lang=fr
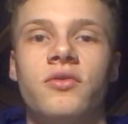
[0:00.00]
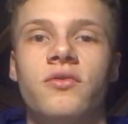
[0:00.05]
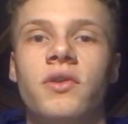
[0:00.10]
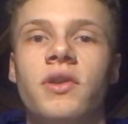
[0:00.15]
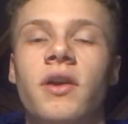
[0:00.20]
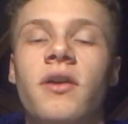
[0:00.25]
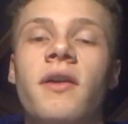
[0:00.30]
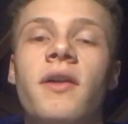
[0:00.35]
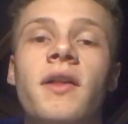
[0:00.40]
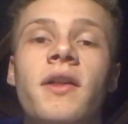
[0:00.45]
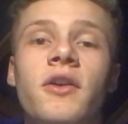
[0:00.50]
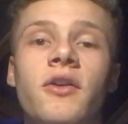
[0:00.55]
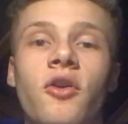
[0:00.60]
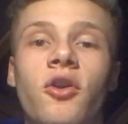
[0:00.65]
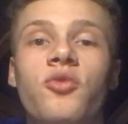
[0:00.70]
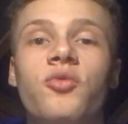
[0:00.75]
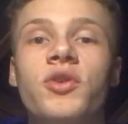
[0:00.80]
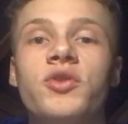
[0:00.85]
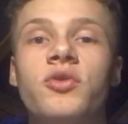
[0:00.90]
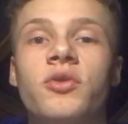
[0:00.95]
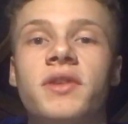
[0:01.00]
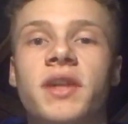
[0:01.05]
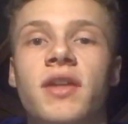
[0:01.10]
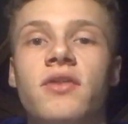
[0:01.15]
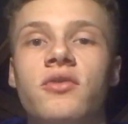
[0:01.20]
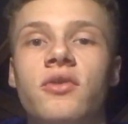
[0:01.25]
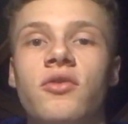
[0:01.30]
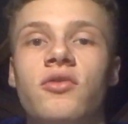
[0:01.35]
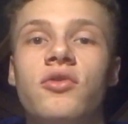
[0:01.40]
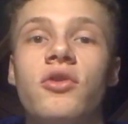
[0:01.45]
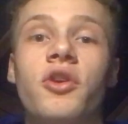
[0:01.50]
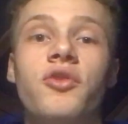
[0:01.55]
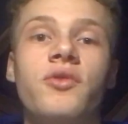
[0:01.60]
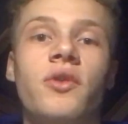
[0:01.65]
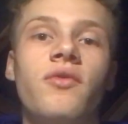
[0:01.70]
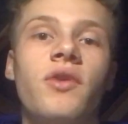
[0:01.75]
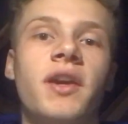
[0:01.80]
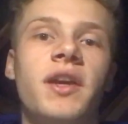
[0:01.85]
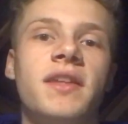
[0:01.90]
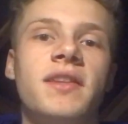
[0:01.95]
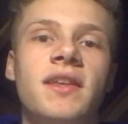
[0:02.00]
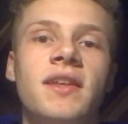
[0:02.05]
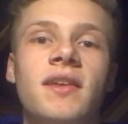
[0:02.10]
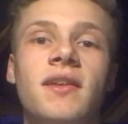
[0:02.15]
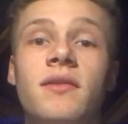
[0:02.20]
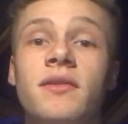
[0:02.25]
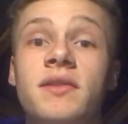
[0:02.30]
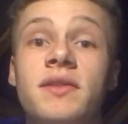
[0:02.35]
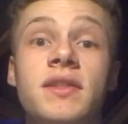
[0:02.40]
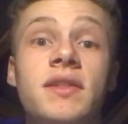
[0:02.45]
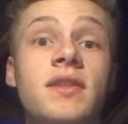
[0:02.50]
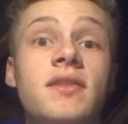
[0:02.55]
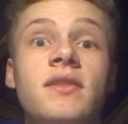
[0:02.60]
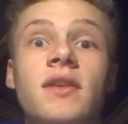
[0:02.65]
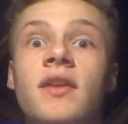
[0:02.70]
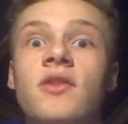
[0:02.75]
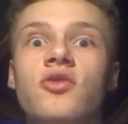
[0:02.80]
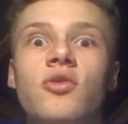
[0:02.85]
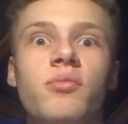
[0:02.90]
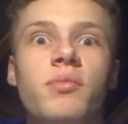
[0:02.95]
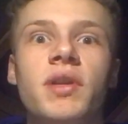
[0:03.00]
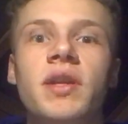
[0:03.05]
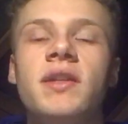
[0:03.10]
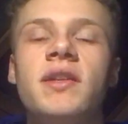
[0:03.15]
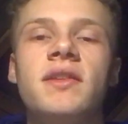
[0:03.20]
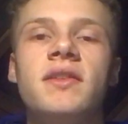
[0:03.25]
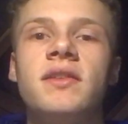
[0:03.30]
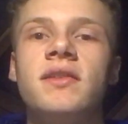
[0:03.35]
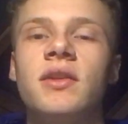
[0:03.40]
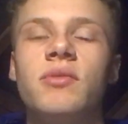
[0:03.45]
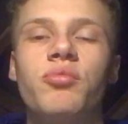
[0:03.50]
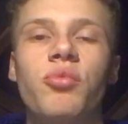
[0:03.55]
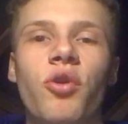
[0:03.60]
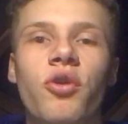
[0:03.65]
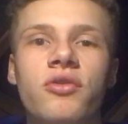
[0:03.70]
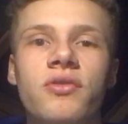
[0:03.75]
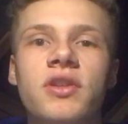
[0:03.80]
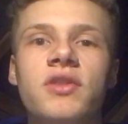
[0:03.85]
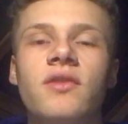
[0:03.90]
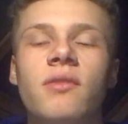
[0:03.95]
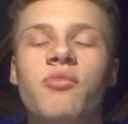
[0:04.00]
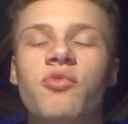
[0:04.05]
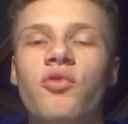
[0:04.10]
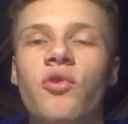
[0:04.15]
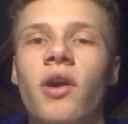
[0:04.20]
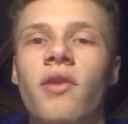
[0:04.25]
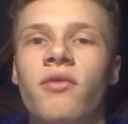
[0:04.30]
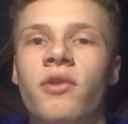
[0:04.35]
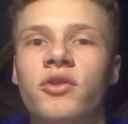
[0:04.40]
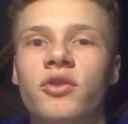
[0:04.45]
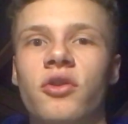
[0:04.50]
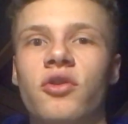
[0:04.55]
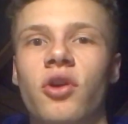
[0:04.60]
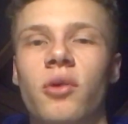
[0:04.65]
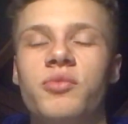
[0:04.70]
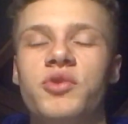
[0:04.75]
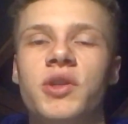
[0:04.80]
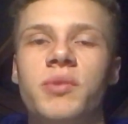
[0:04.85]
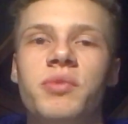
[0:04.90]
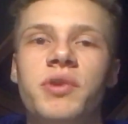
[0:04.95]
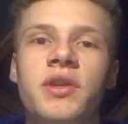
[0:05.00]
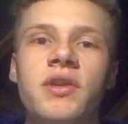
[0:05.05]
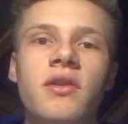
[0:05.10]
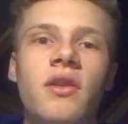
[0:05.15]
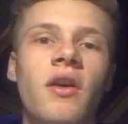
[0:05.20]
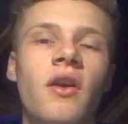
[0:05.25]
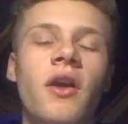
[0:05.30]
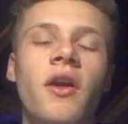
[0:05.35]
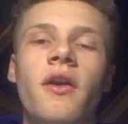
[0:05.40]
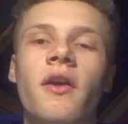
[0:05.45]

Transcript: Donc voilà, rends-toi sur Trend Hunter tu vas voir, il y a des dizaines de milliers d'idées de produits que tu vas pouvoir vendre en dropshipping.